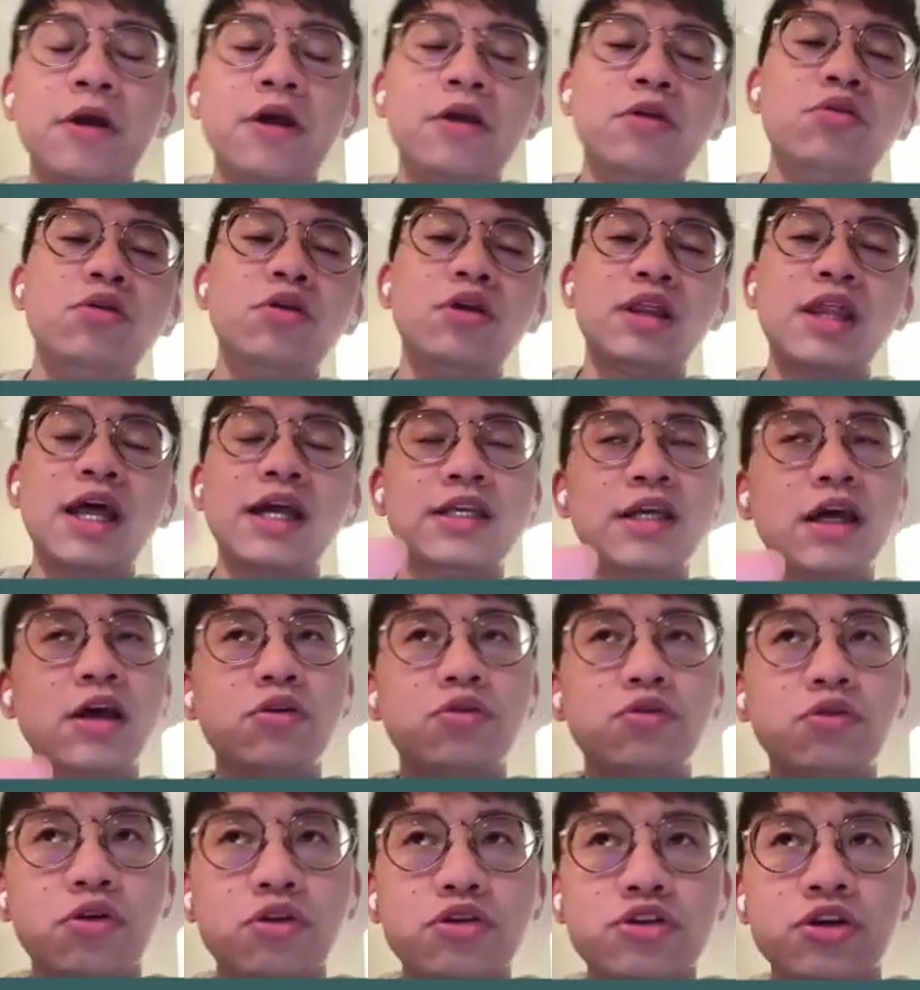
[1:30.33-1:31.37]
因为大家
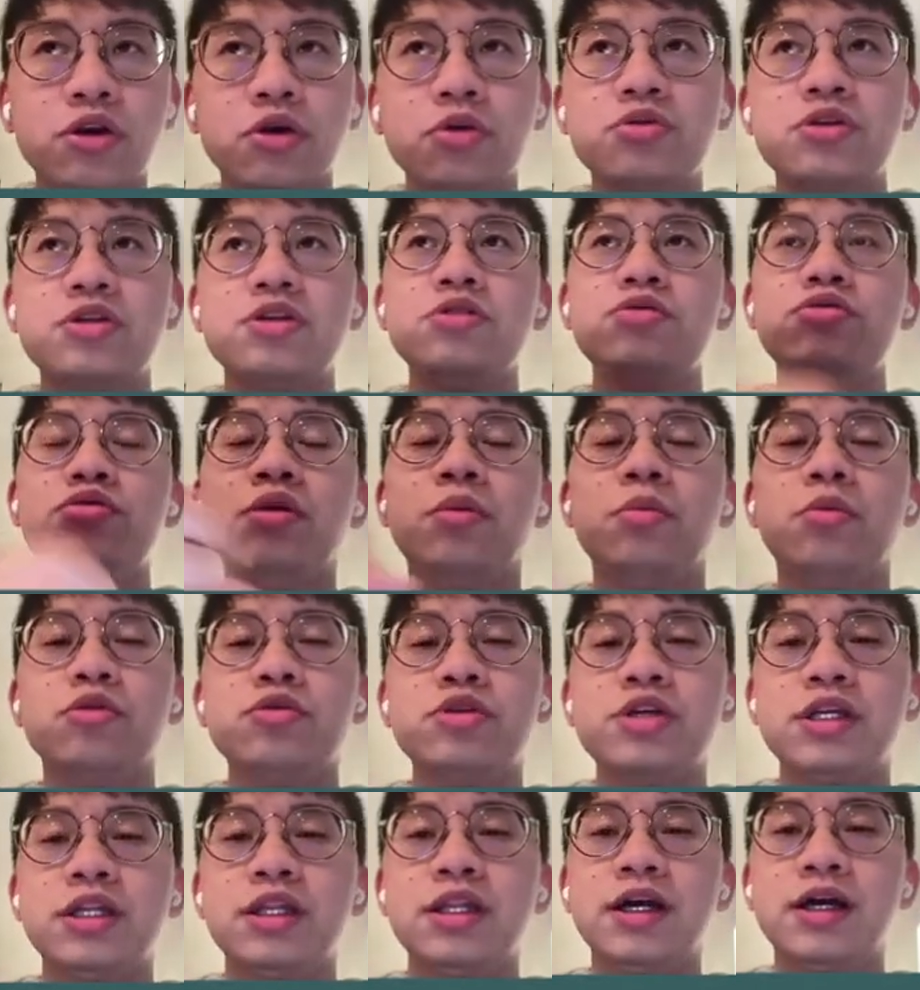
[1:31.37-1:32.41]
如果熟知语言模
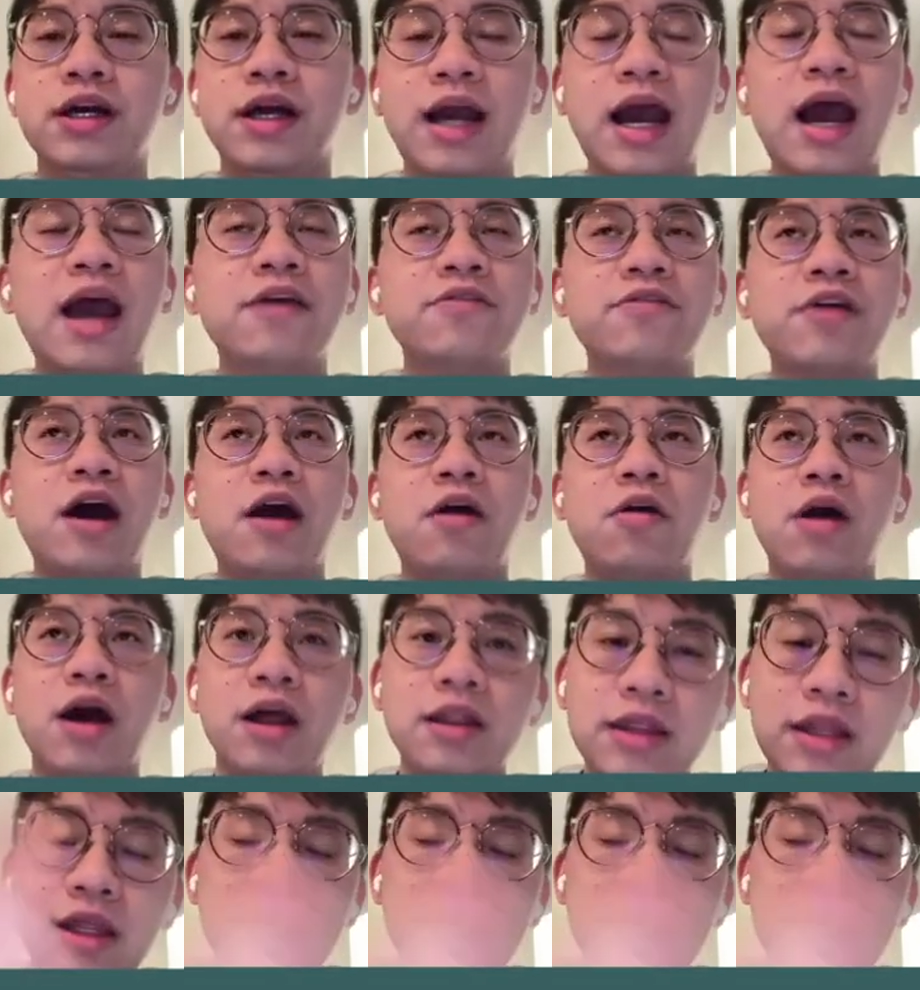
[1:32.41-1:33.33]
型的开发的话，